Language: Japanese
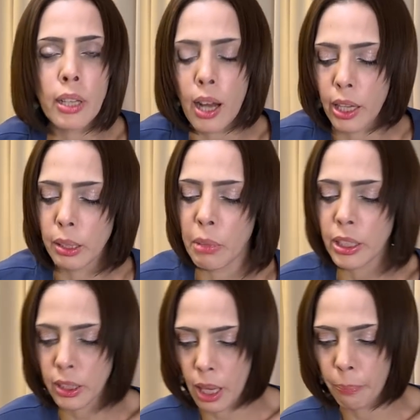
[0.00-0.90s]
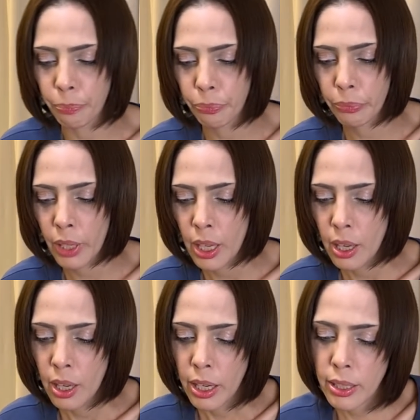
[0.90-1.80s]
がありました。
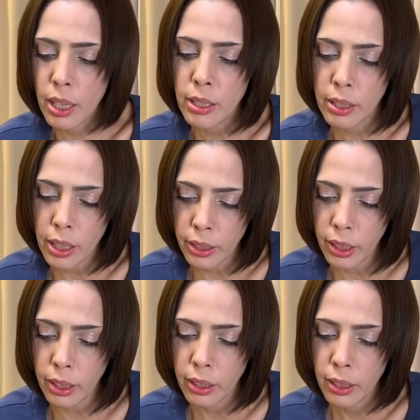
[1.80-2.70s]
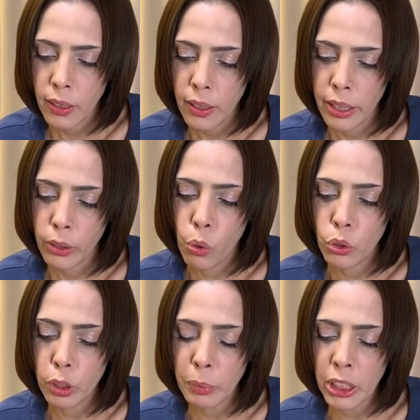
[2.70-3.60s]
さすがにえ
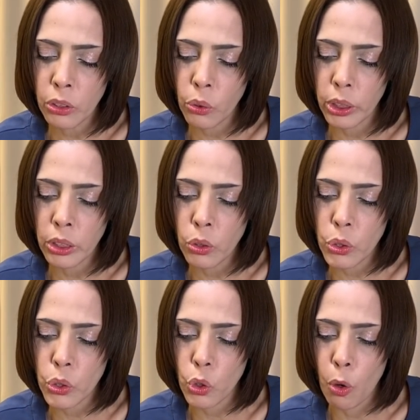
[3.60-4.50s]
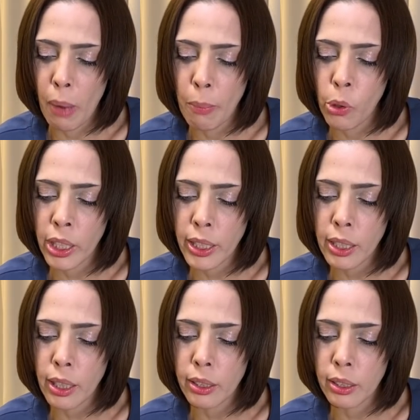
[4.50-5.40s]
国民の命を守れな
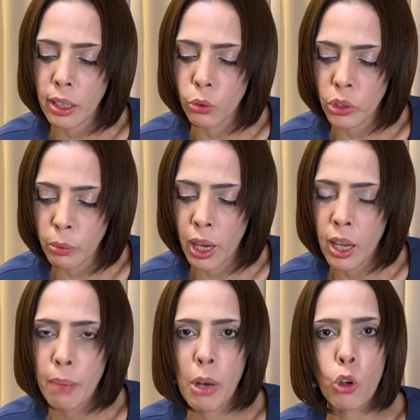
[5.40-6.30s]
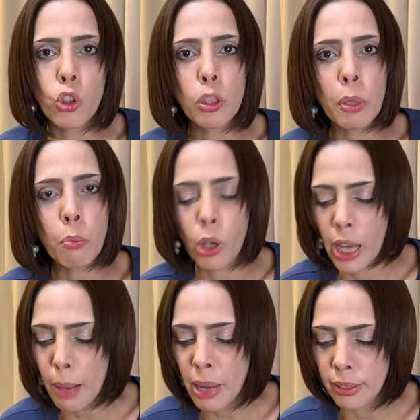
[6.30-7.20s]
かったのには、まあ、国民も我
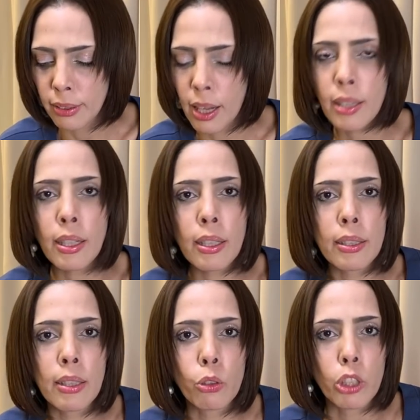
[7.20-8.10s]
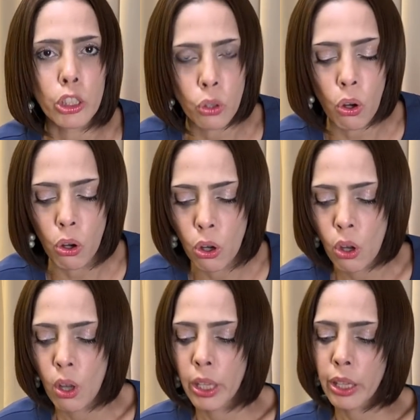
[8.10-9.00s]
慢ならなかったのでしょう。
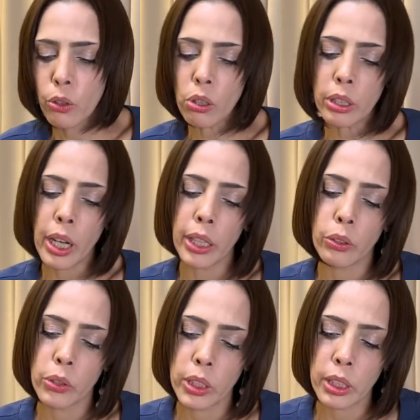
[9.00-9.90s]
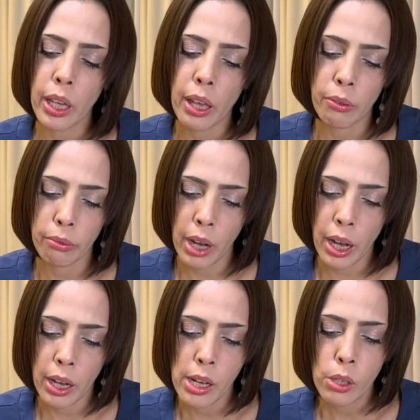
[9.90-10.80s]
え今回の事件
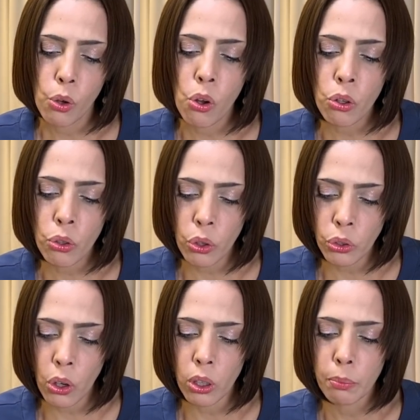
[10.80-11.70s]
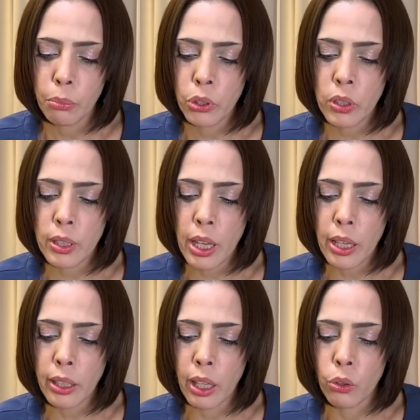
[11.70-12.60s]
は今後のムン
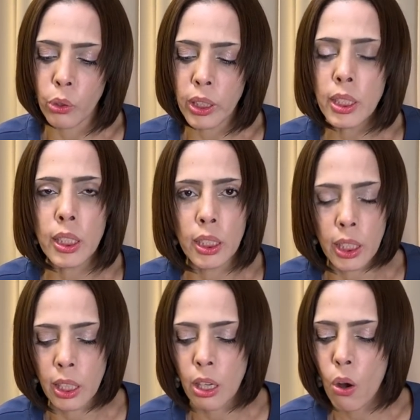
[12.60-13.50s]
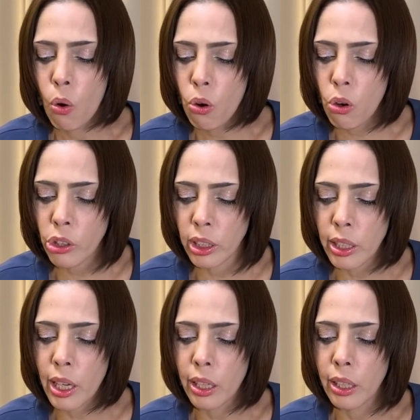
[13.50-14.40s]
政権の維持に大き
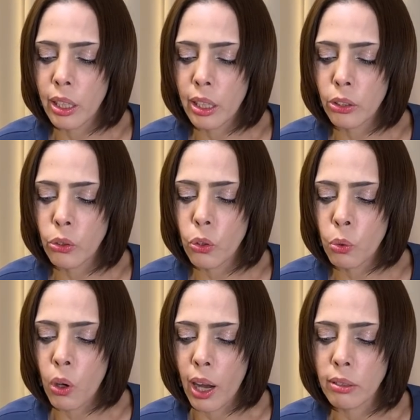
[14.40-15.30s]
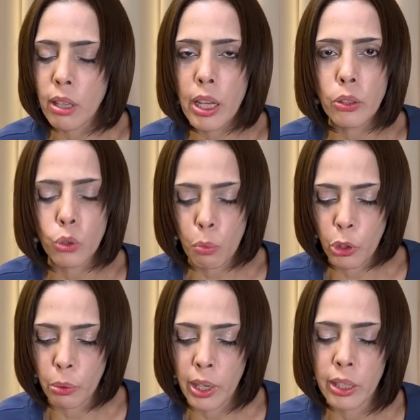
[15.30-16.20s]
な影響を与えるとも
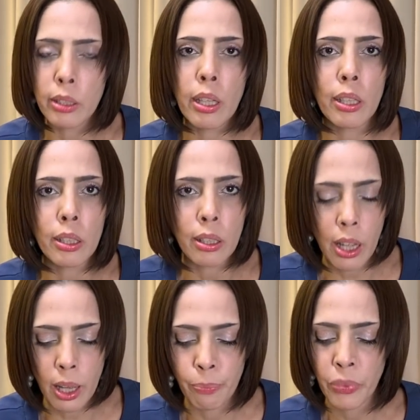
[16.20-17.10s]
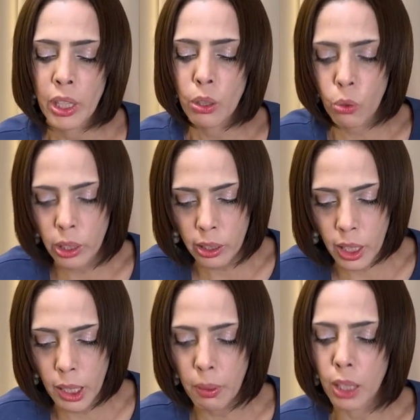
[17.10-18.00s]
言われていて、これか
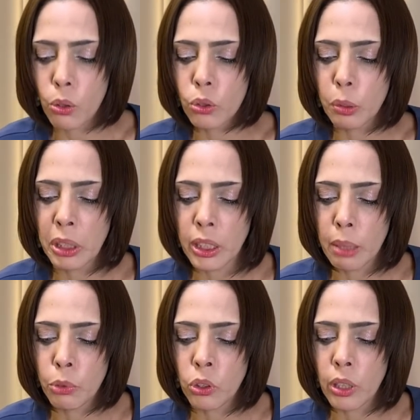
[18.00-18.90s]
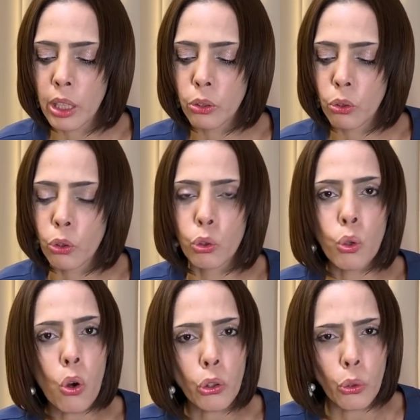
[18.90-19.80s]
らは国民がムン大統領をど
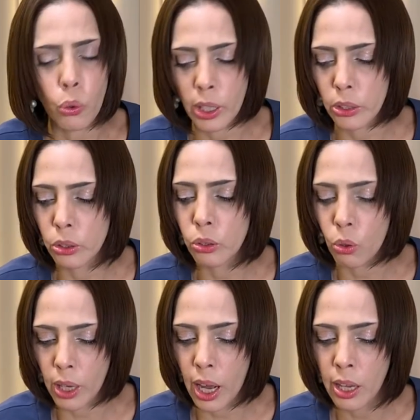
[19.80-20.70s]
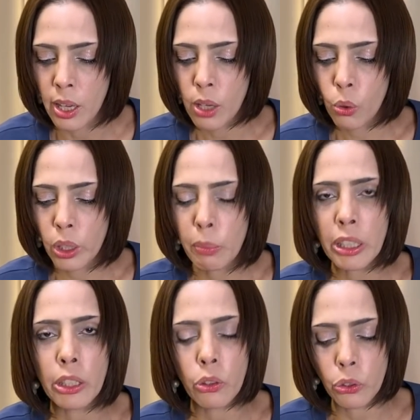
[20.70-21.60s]
う評価するのか、これま
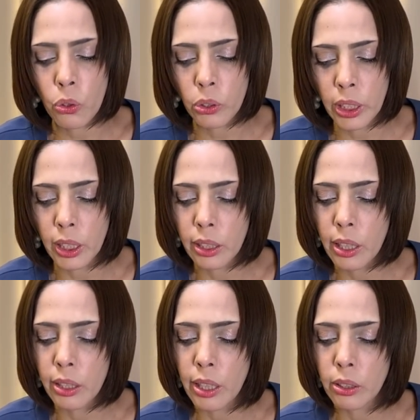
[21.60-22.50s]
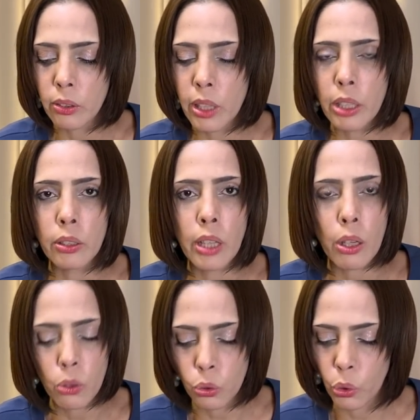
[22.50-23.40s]
でのようにいかなくなるだ
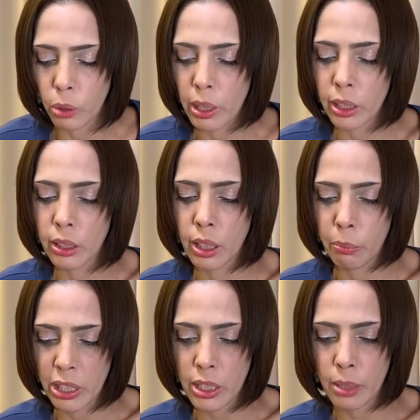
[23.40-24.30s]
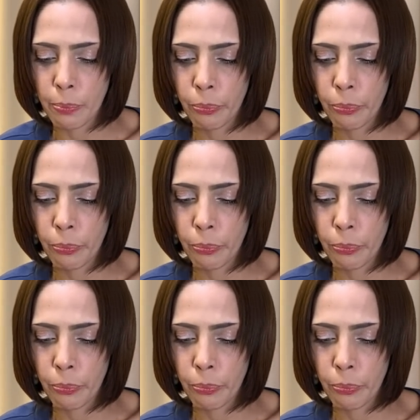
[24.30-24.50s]
ろうと言われています。